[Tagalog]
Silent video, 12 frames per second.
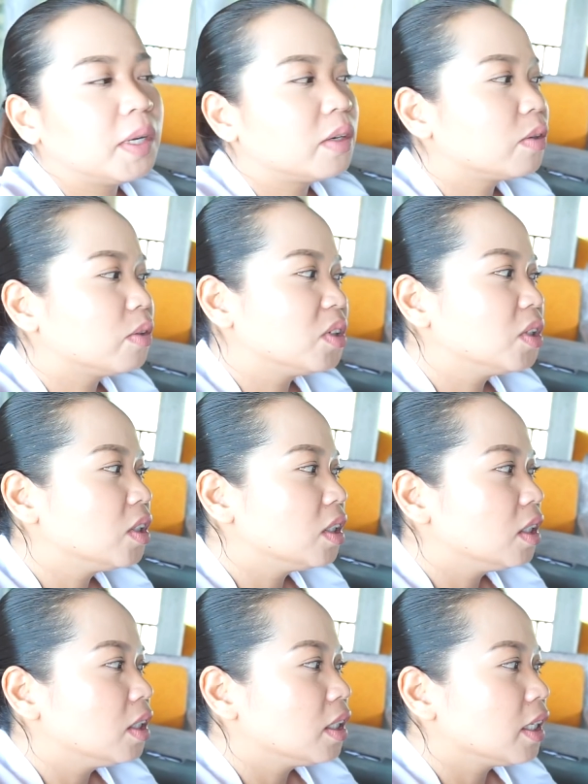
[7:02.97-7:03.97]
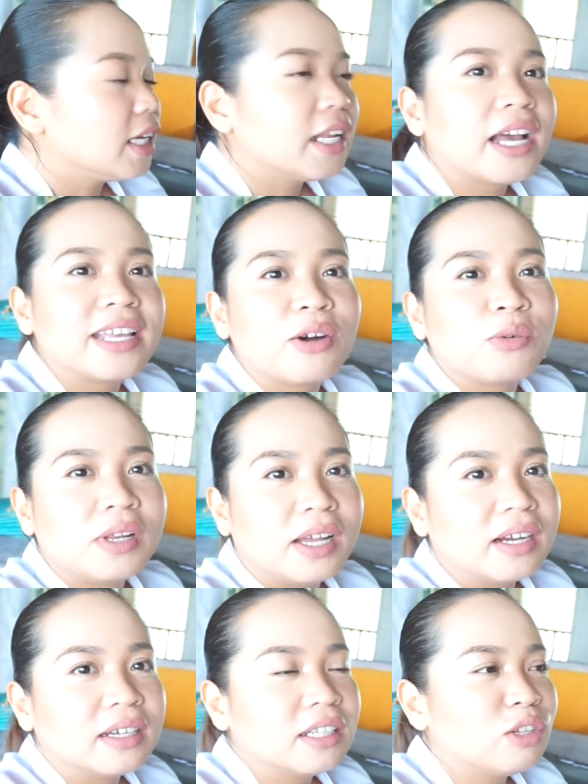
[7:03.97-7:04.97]
Pero, kinaya ko
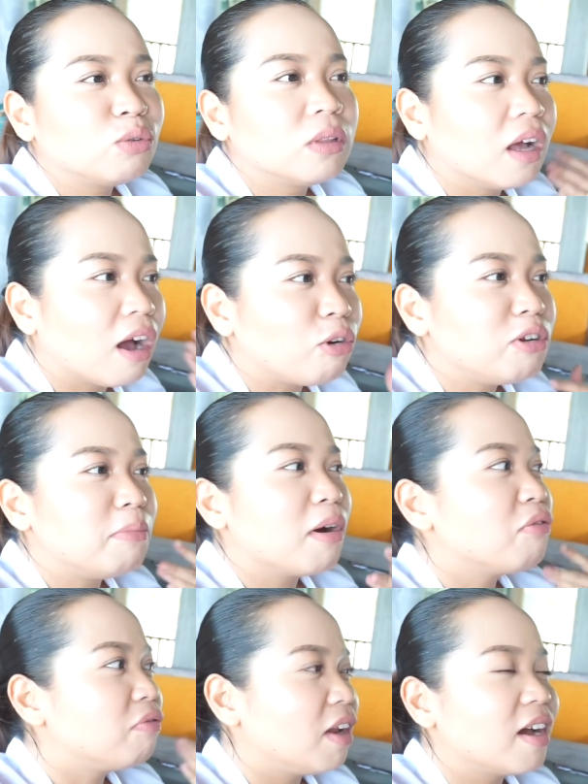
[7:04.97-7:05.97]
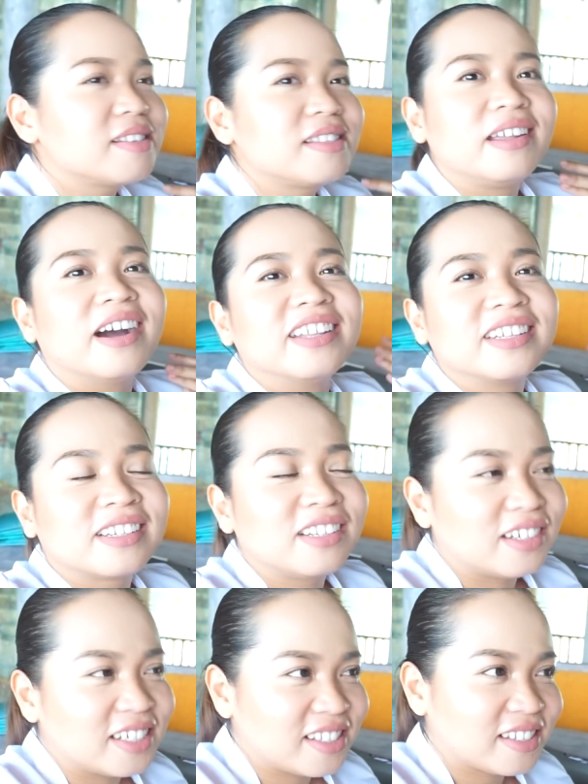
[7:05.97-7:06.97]
lang. Nanood lang ako ng mga vlogs ni Aunt
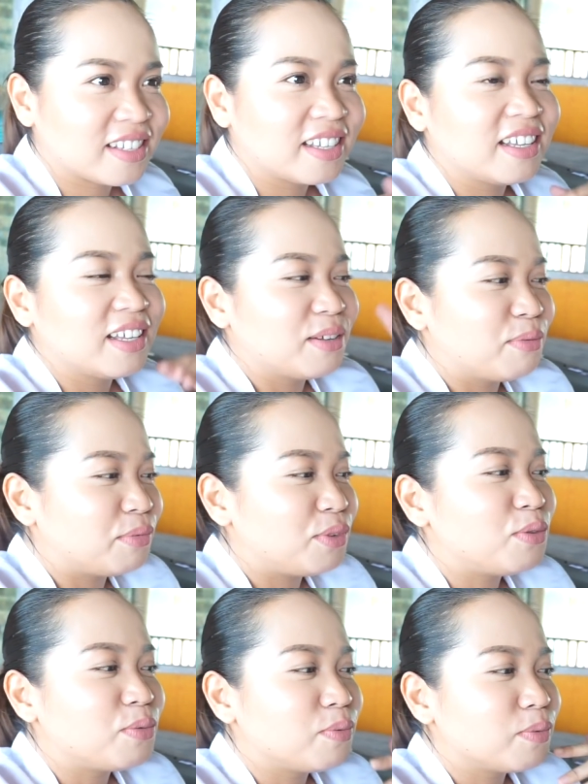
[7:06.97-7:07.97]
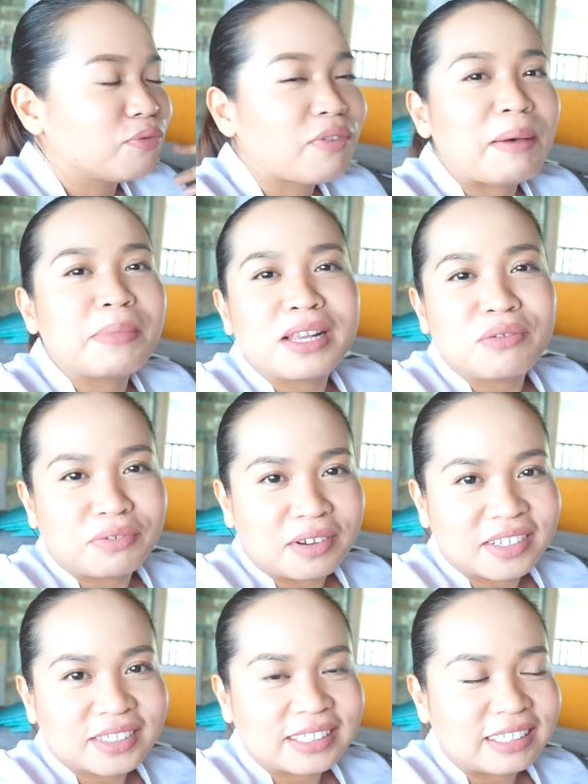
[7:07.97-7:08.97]
Klotz, yung family
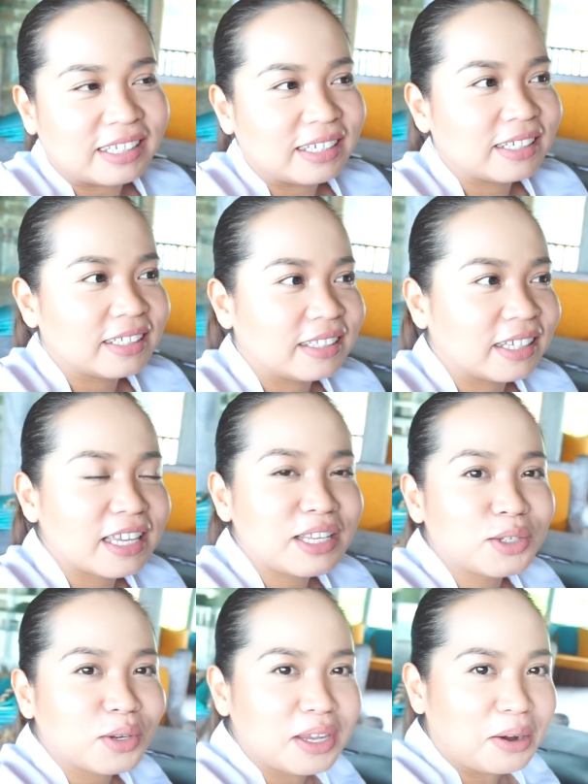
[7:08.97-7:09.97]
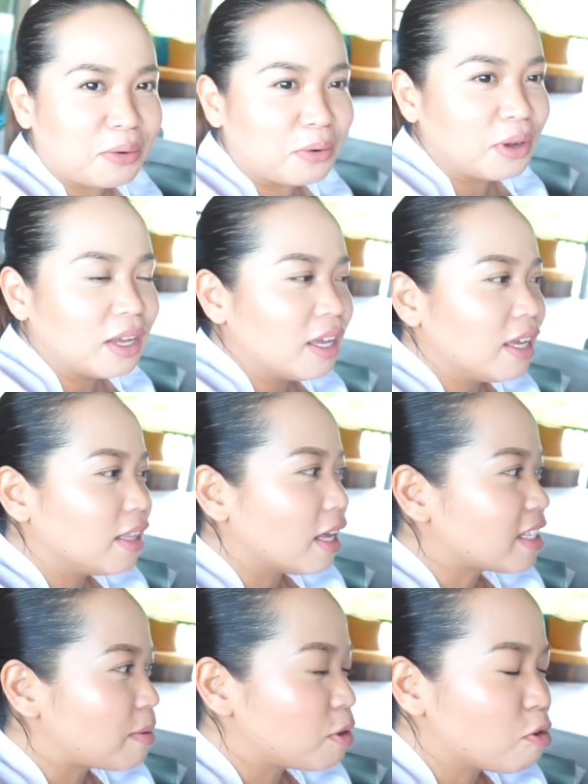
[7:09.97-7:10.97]
vlogs niya. Nag-enjoy ako.
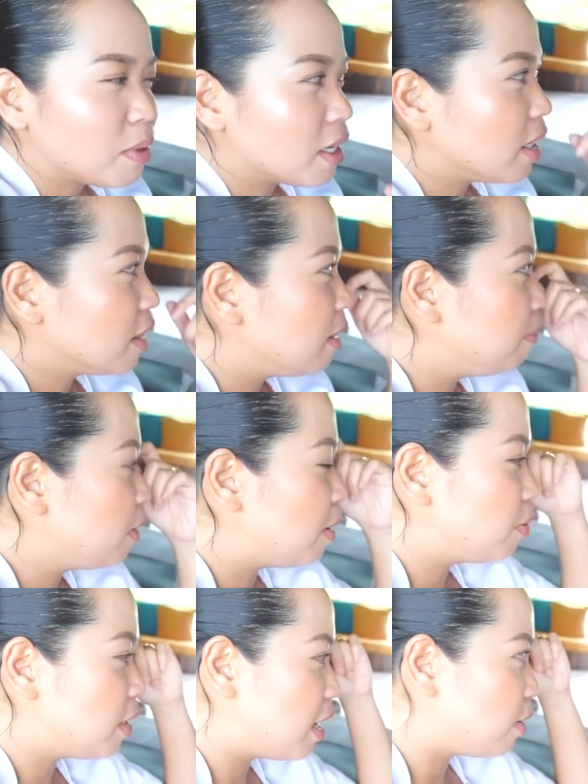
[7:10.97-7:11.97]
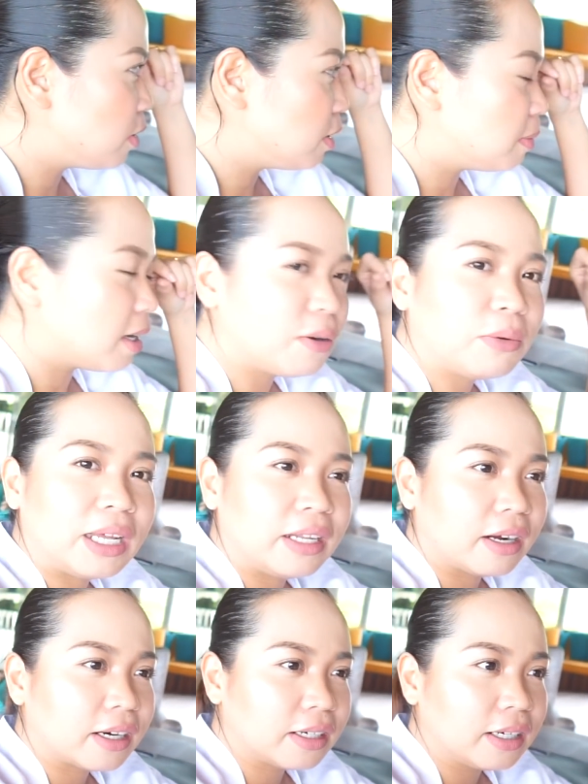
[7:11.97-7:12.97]
Sabi ko, mag-idlip nga muna ako ng mga 1
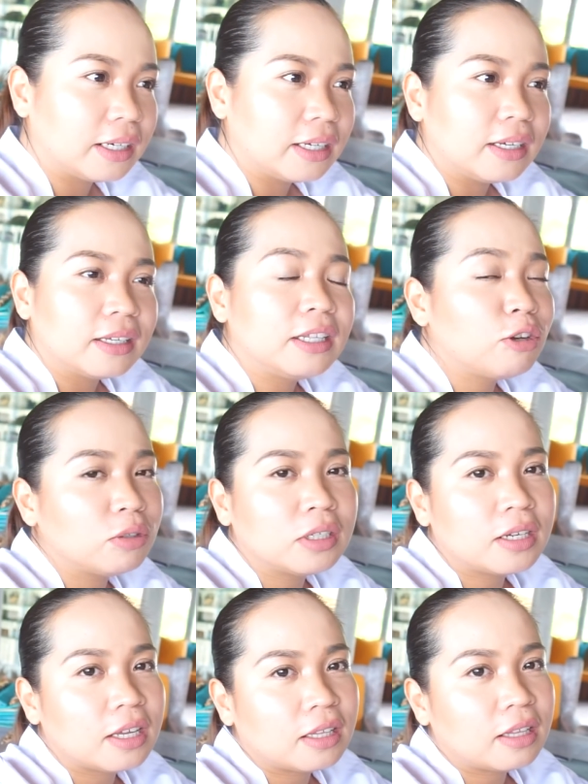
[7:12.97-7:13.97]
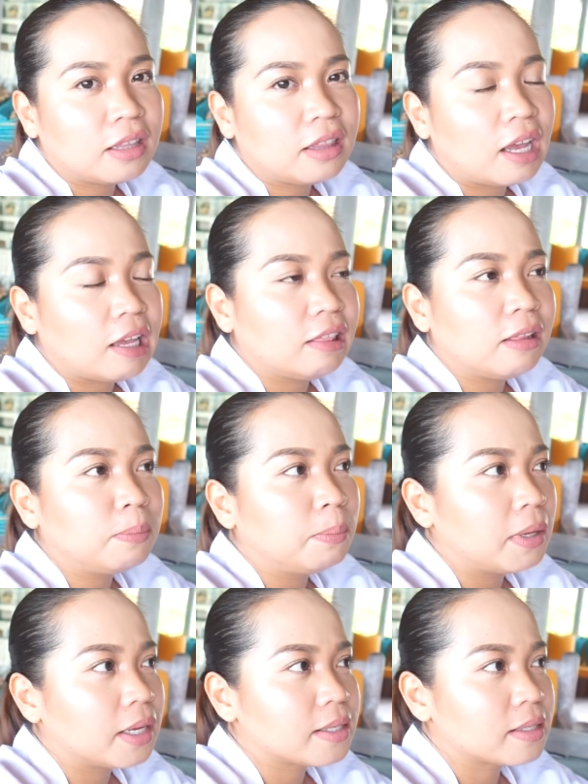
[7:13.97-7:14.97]
hour. Hindi ko na na-idlip na, na
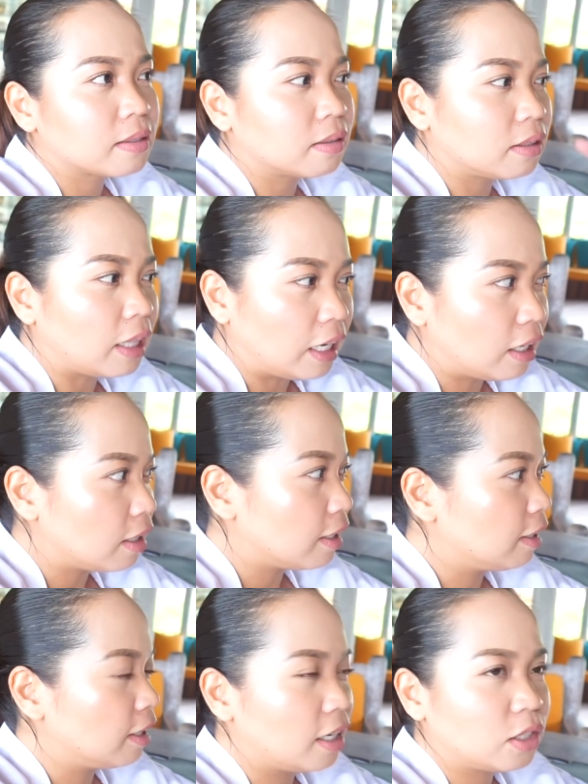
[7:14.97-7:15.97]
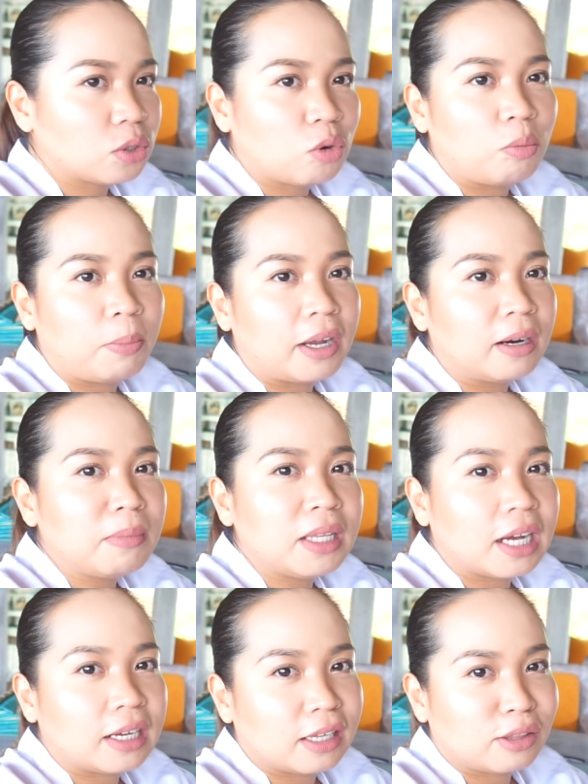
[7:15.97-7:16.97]
best. Dinediretso ko. Parang
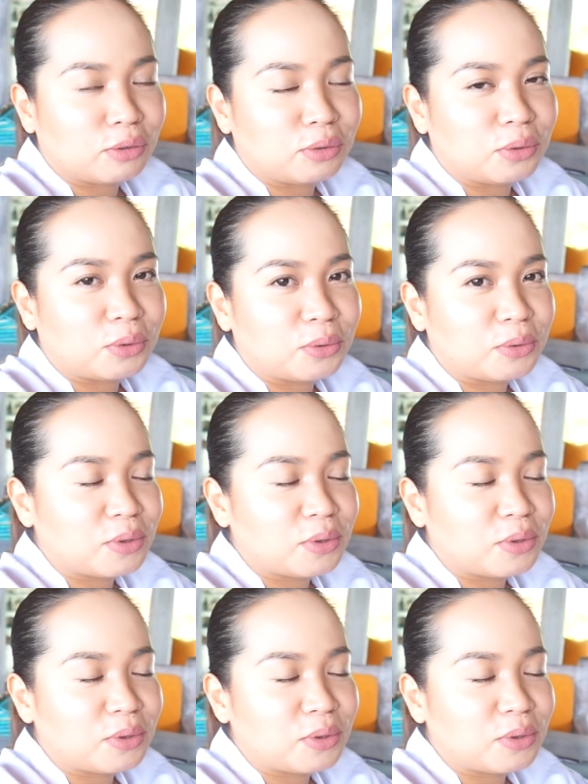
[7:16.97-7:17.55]
minaraton ko.